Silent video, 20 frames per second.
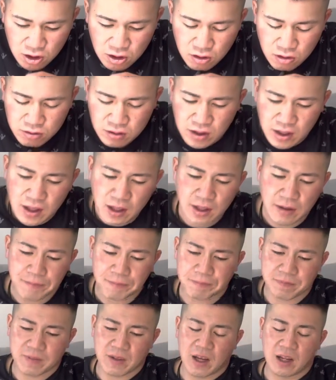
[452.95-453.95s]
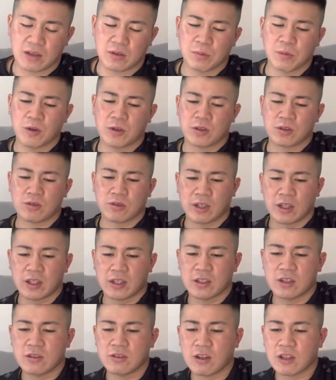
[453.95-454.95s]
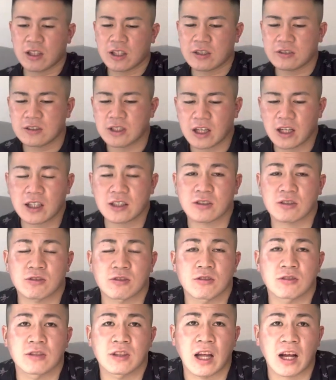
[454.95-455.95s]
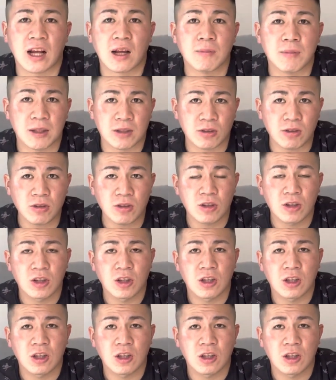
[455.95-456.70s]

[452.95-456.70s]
ほんで、あともう一個ね、理由を挙げるなら、その仲間と、